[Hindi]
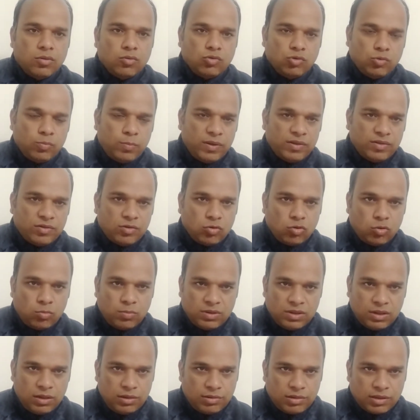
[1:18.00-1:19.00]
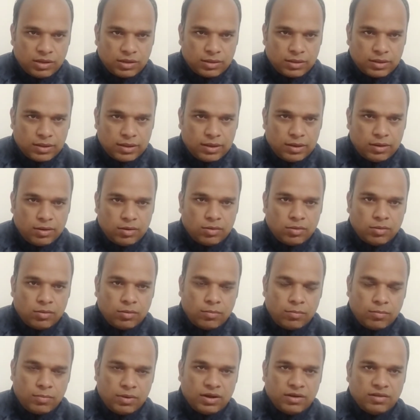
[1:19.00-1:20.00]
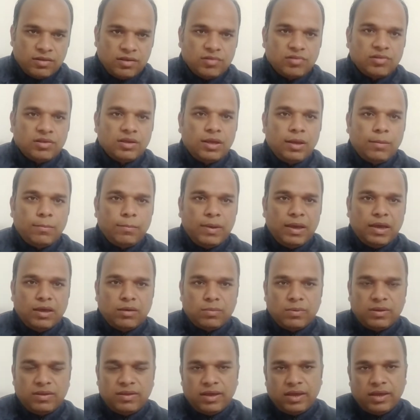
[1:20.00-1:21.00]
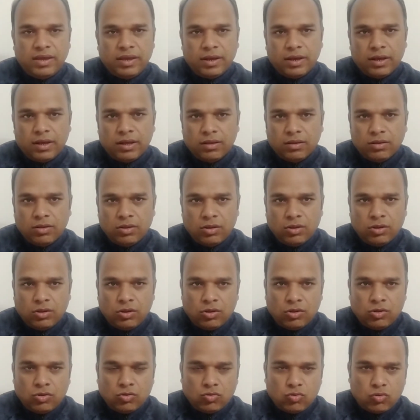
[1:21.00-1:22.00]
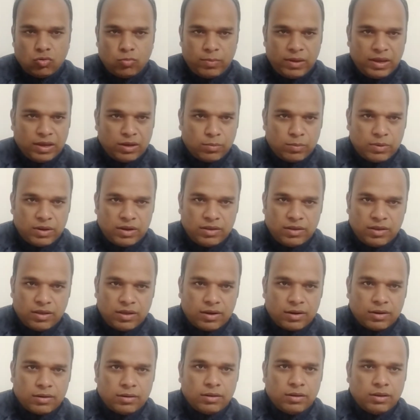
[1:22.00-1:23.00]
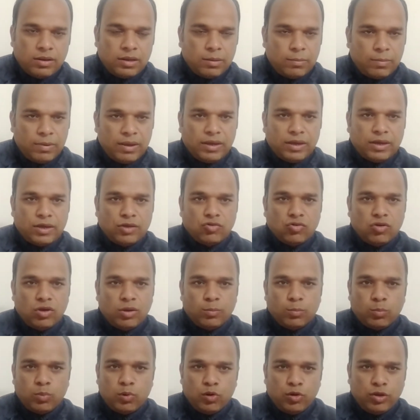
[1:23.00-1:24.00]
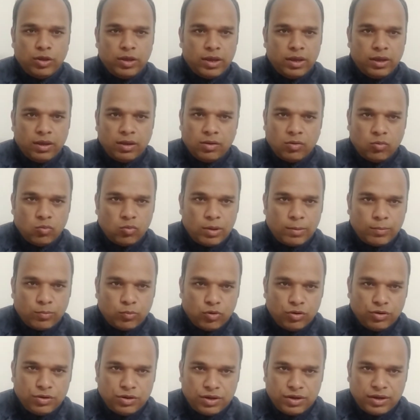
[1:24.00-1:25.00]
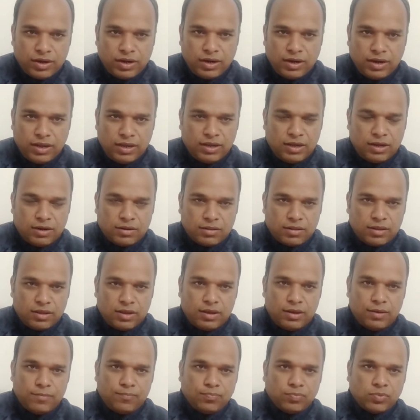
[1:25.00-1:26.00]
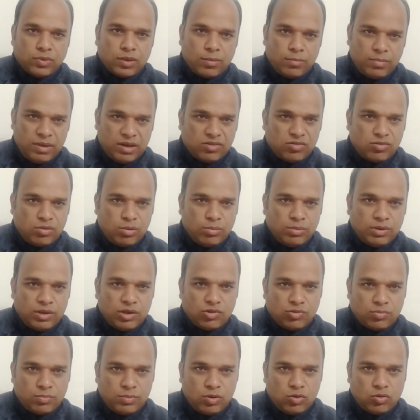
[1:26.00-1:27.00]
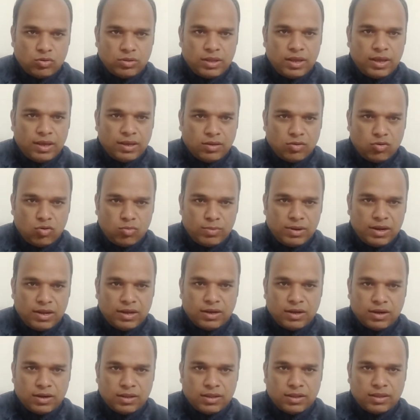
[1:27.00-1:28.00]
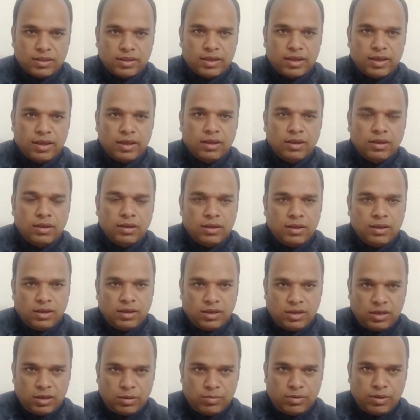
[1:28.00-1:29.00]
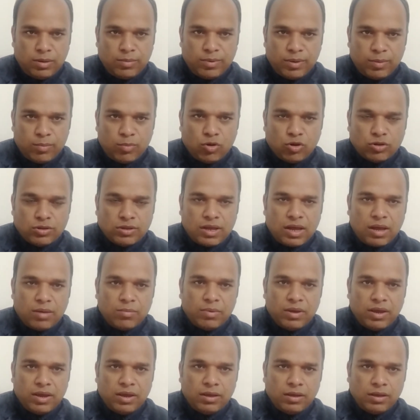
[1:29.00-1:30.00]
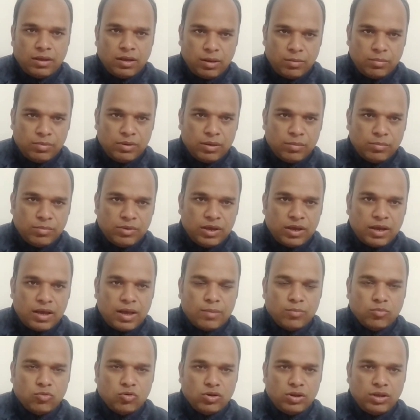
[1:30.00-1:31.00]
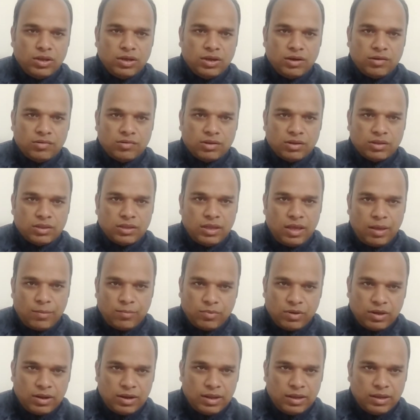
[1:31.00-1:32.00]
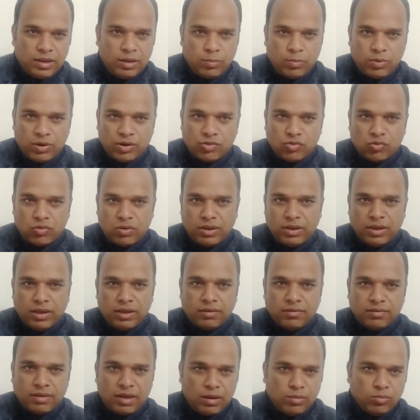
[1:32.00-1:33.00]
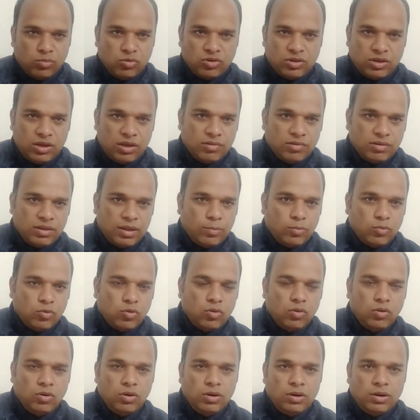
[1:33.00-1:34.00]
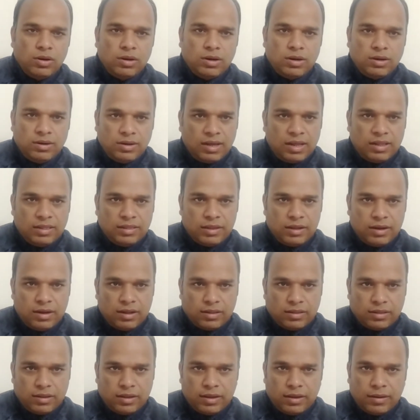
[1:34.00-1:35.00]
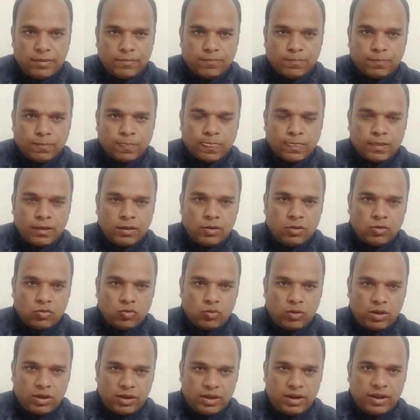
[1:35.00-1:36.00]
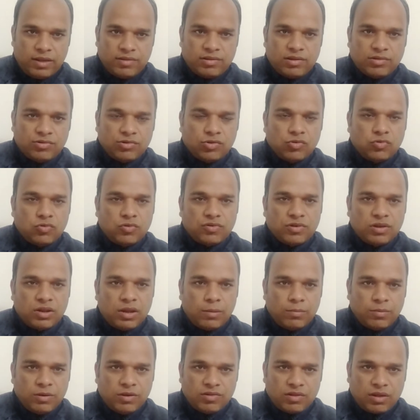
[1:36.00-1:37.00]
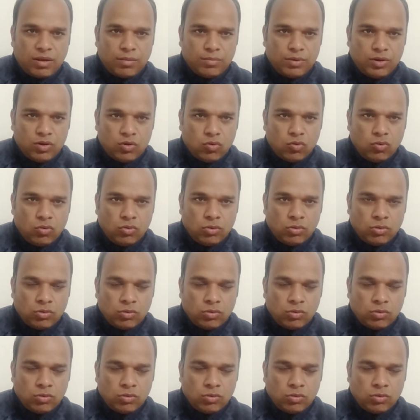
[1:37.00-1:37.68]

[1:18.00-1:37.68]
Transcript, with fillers: उस पैसे को बदल सकते हैं मगर जैसे ही आप बैंक में जाइएगा तो बैंक मैनेजर या बैंक के जो एम्प्लॉय हैं वो आपको इंटरटेन नहीं करते हैं मैक्सिमम केस में होता है कि वो मना कर देते हैं कि अभी हमें बहुत काम है अभी हम ये काम को नहीं कर सकते आप कल आइए परसों आइए जानबूझ के ऐसे आपको टालते रहते हैं तो अगर ऐसा सिचुएशन आपके सामने हो